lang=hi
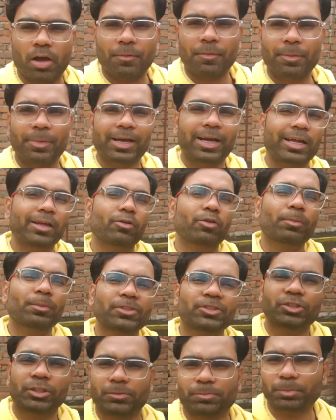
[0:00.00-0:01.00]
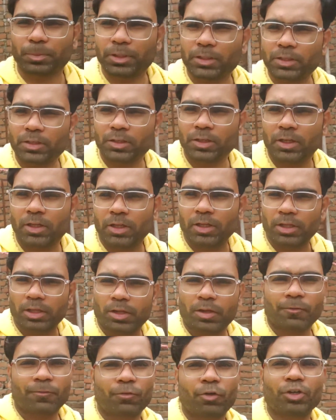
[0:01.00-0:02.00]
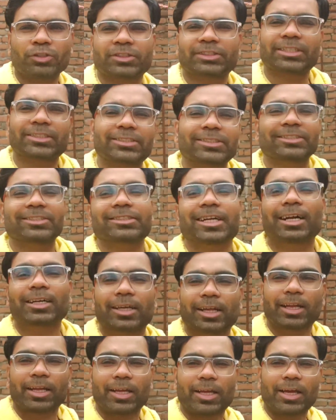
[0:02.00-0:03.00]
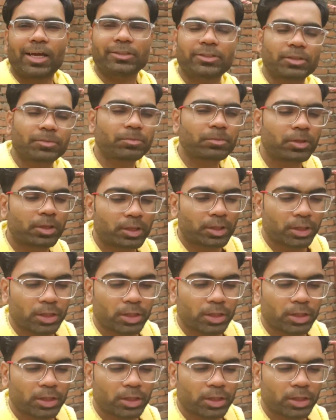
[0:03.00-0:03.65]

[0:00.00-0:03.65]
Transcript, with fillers: अभी मैं आया हूँ अपनी छत पर व्लॉग छत से स्टार्ट करेंगे आज हम